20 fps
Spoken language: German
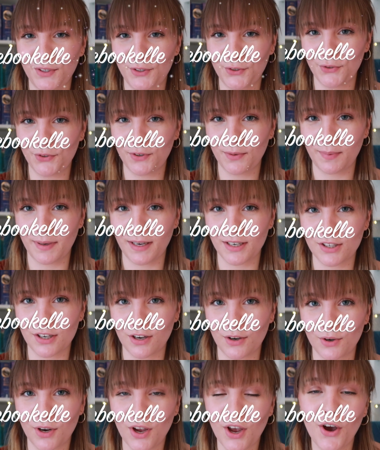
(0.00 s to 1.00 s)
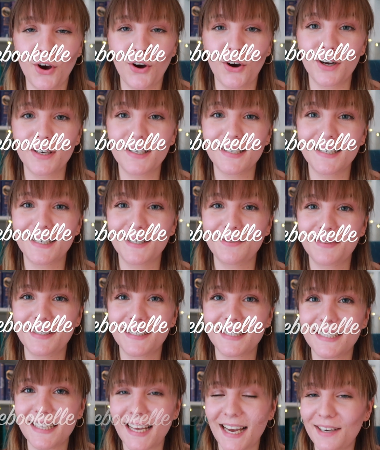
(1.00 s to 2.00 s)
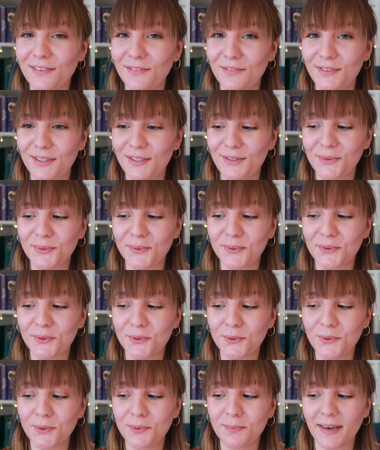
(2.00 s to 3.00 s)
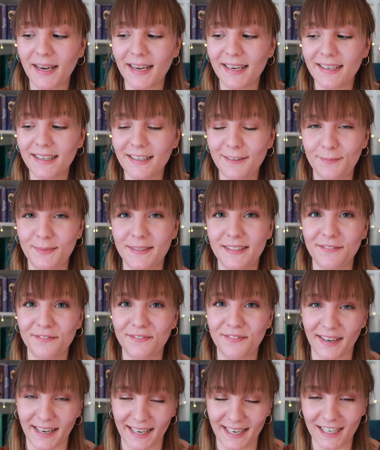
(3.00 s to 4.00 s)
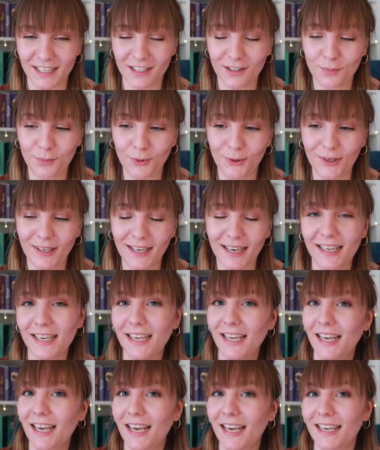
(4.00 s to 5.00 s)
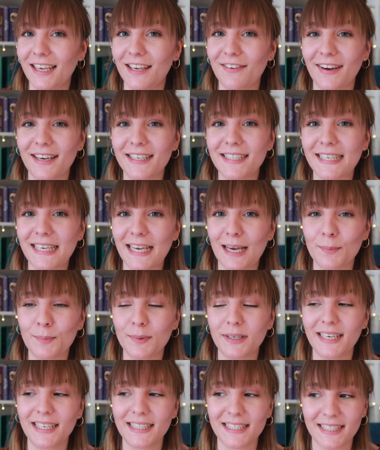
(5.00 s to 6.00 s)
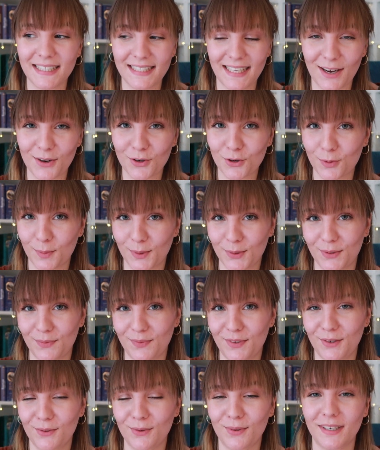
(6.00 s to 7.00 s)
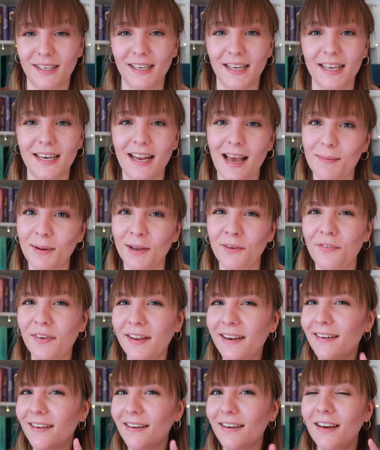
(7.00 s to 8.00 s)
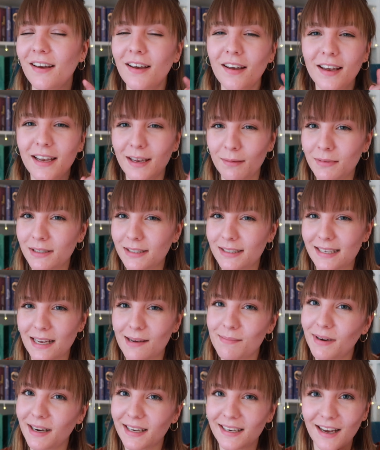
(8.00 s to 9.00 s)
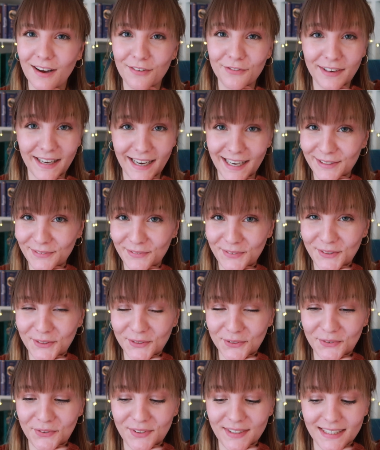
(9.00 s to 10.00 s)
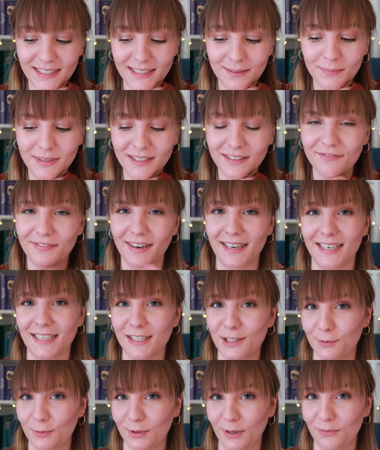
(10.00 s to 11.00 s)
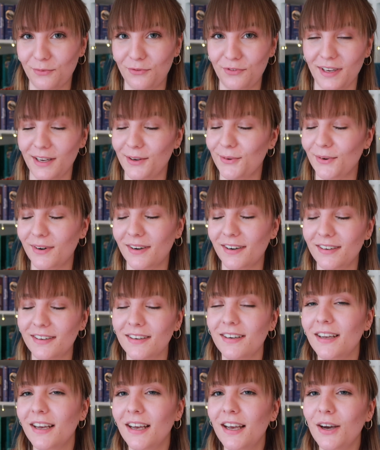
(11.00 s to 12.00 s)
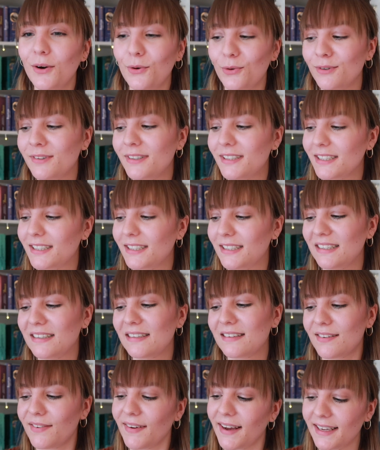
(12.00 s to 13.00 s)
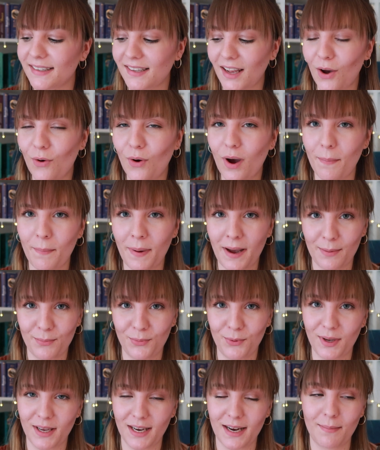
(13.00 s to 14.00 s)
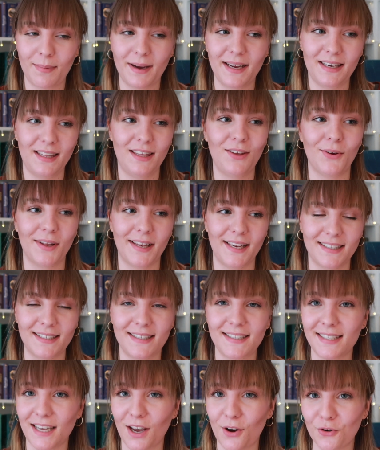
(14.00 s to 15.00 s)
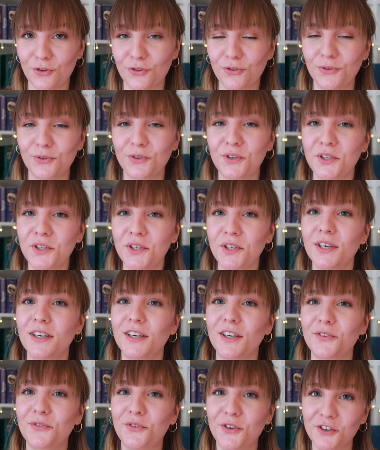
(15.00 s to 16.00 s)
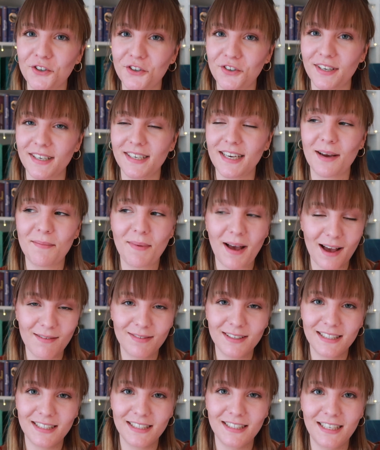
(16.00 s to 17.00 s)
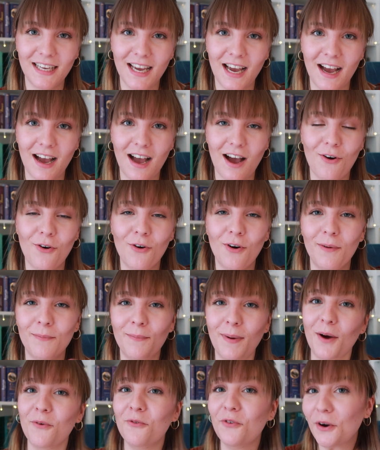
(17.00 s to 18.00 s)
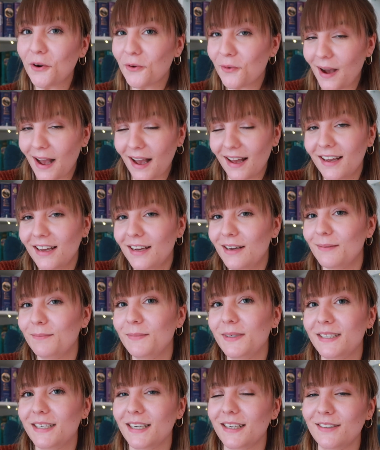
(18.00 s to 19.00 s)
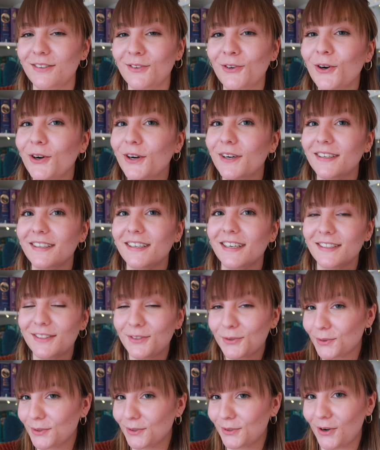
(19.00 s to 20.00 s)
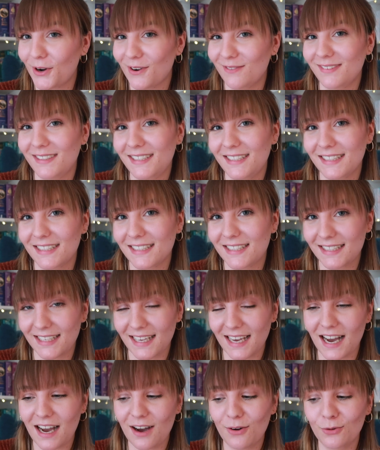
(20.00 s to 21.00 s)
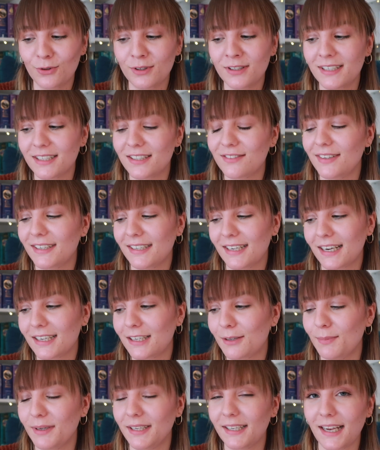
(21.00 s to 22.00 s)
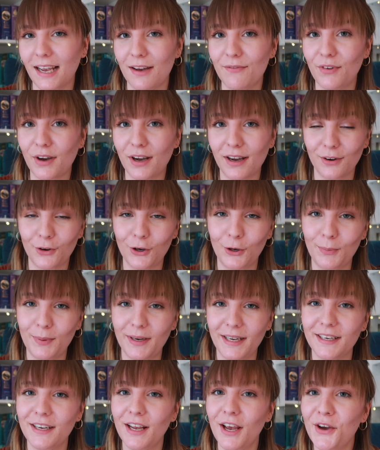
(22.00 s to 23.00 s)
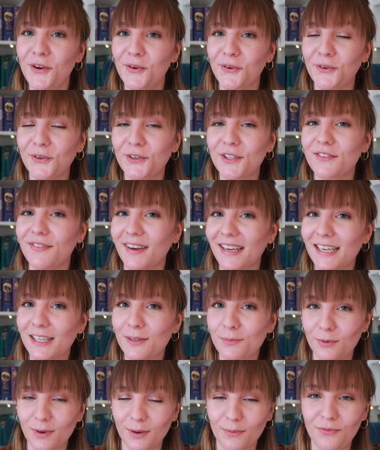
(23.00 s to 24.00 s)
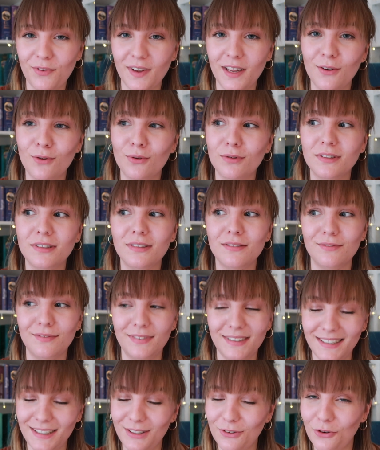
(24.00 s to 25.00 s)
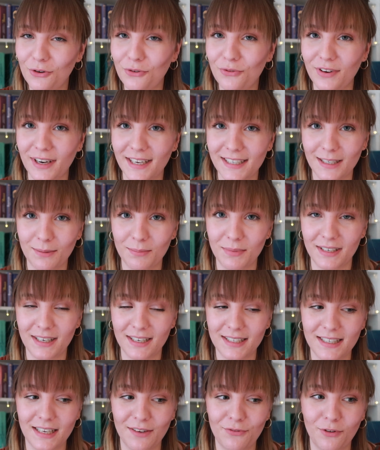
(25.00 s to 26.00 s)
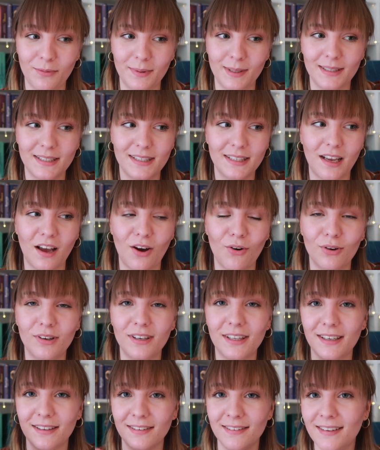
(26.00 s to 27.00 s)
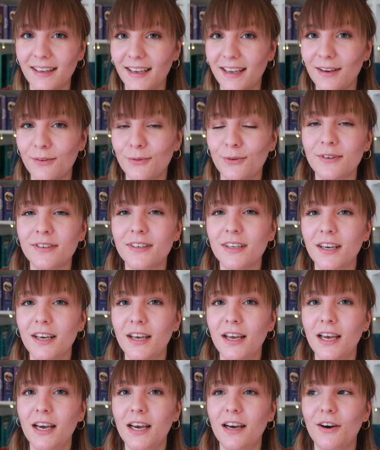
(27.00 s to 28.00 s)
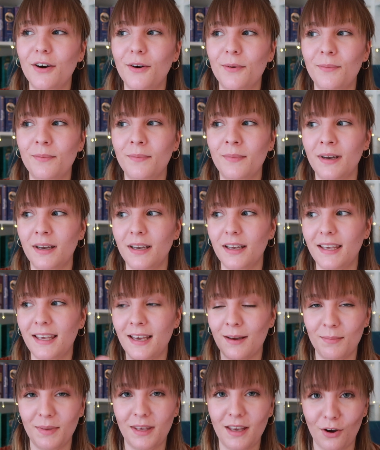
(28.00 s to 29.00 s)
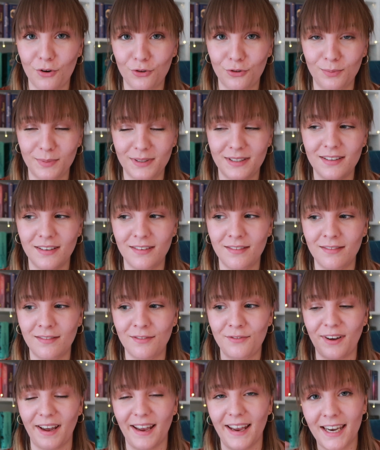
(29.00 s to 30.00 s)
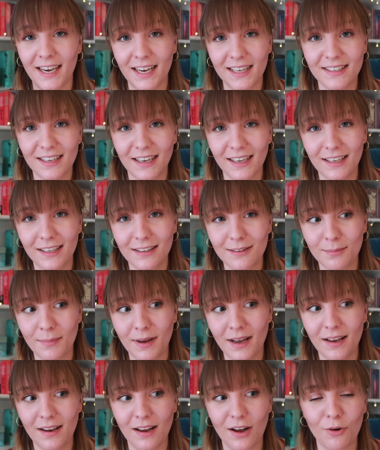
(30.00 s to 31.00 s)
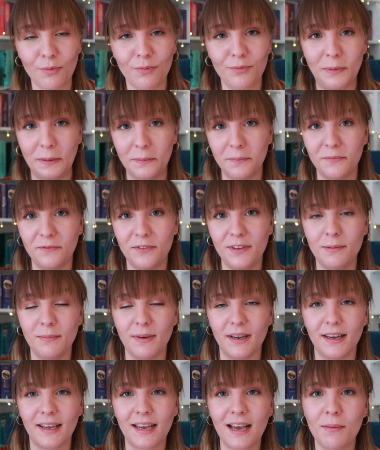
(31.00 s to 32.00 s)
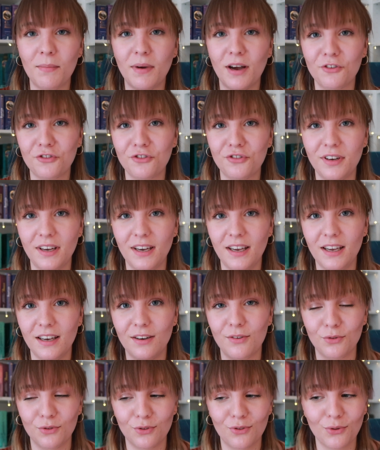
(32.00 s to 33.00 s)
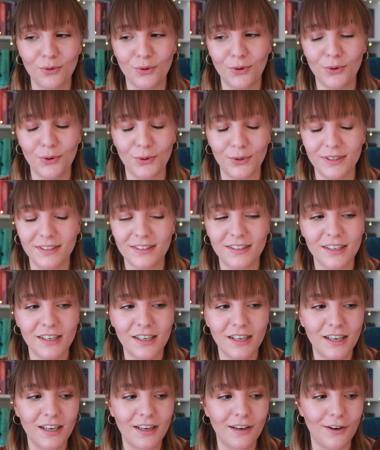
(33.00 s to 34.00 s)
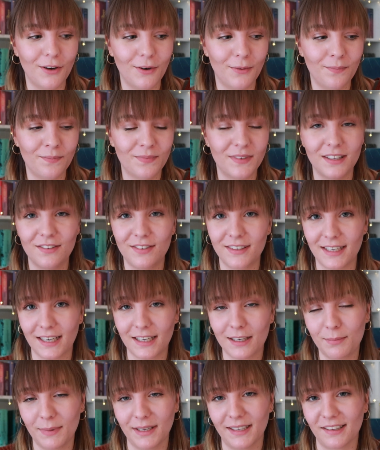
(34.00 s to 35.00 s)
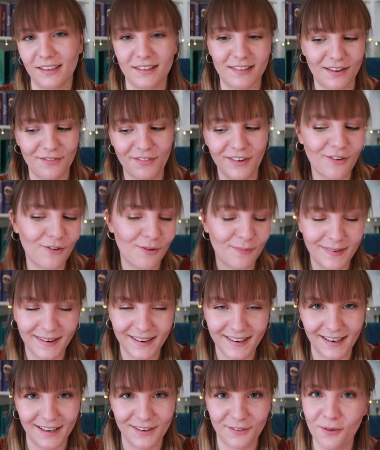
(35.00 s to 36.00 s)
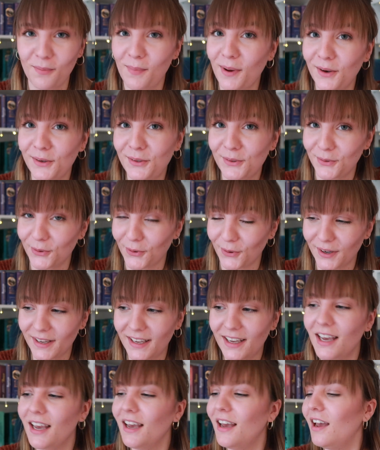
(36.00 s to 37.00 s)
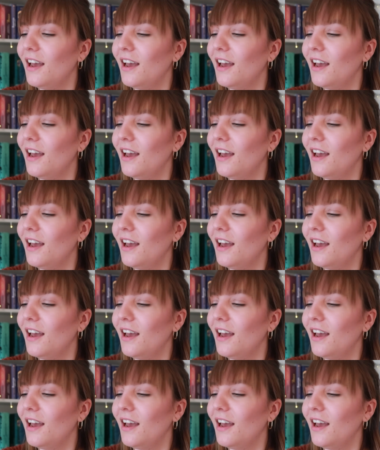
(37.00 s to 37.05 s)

Video vorbeischaut. Heute gibt es ein Video zu meinen liebsten Weihnachtsbüchern. Ich weiß, ich habe letztes Jahr auch schon mal so ein Video gedreht, aber ich finde, im Dezember darf kein Video fehlen mit Weihnachtsbuchempfehlungen. Und es sind zwar jetzt auch ein paar Bücher dabei, die ich euch letztes Jahr auch schon äh, vorgestellt habe, aber es sind ja auch ein paar Follower mit da noch dazugekommen dieses Jahr. Und deswegen dachte ich mir, ich drehe einfach ein komplett neues Weihnachtsbuchempfehlungsvideo. Vielleicht habt ihr das ja vom letzten Jahr auch nicht gesehen und ähm, ich habe mich ja auch so ein bisschen verändert, sage ich jetzt mal, auch wie meine Kamera steht und so und ähm, deswegen dachte ich mir, ich drehe es einfach komplett halt nochmal neu.